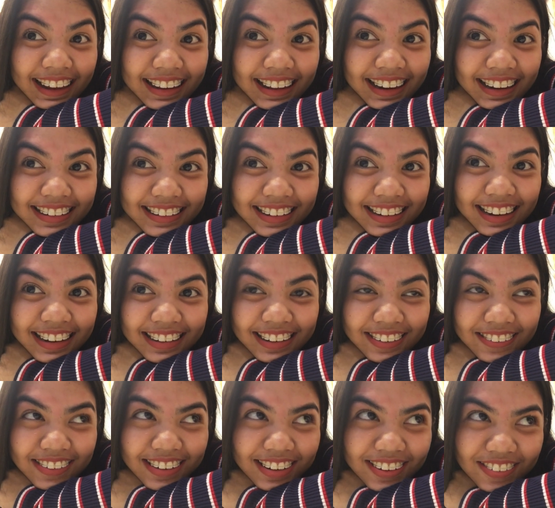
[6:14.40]
kailangan din
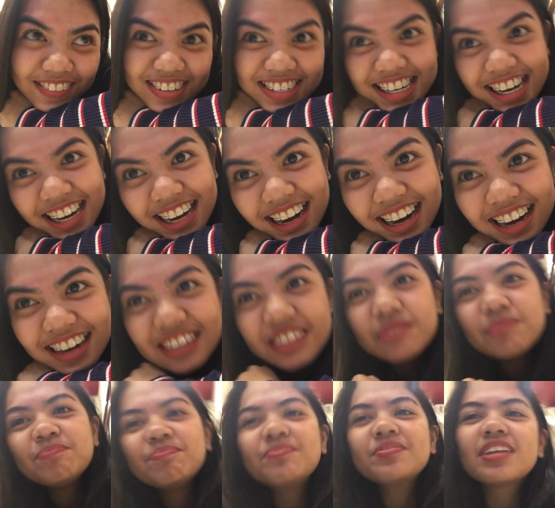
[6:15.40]
natin maging masaya.
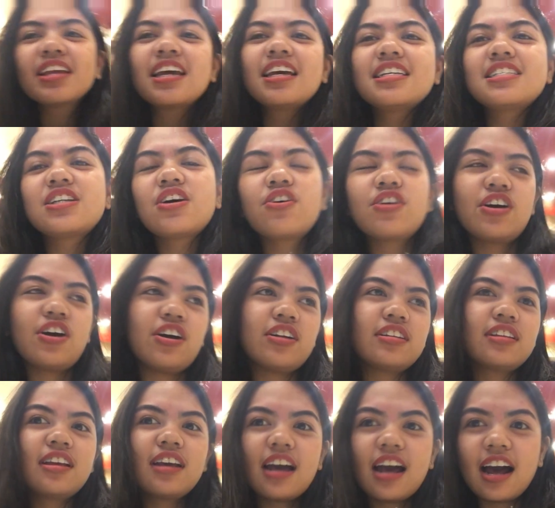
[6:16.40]
So, yon
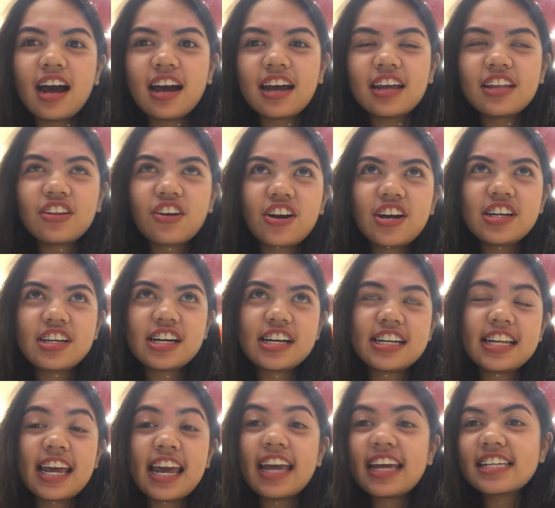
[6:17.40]
Ang in-order
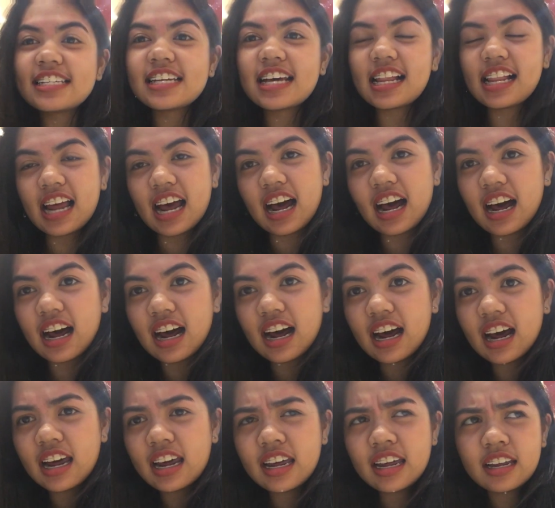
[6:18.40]
ni Hazel
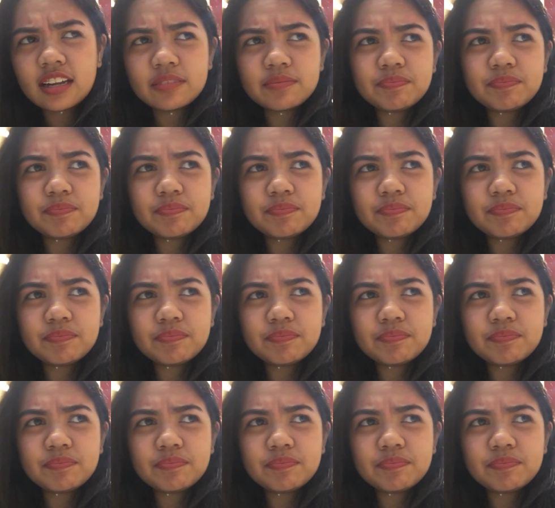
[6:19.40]
ay